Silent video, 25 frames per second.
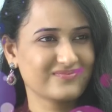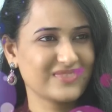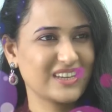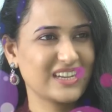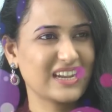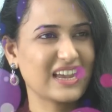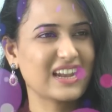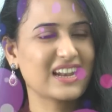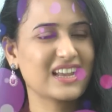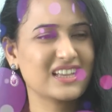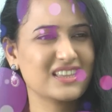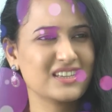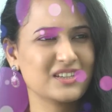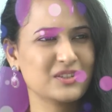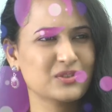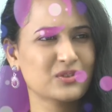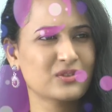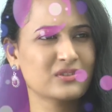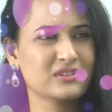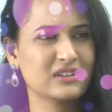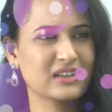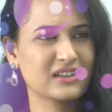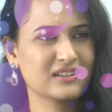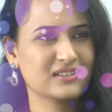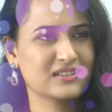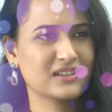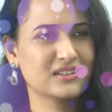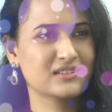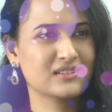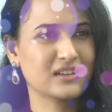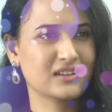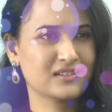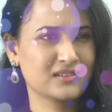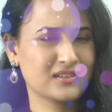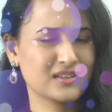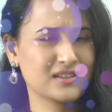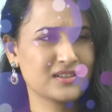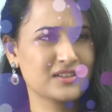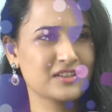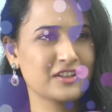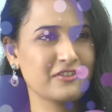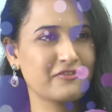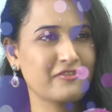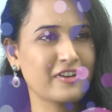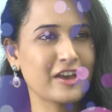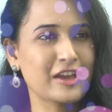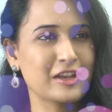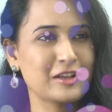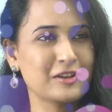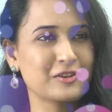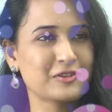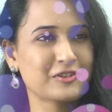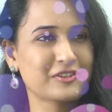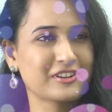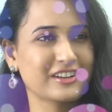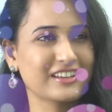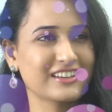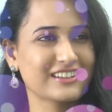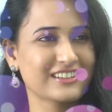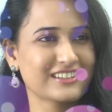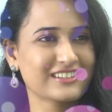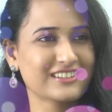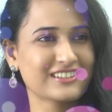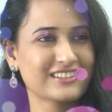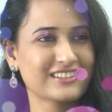మీరు ఎలా తీసుకుంటారు సార్ సక్సెస్ని ఫెయిల్యూర్ని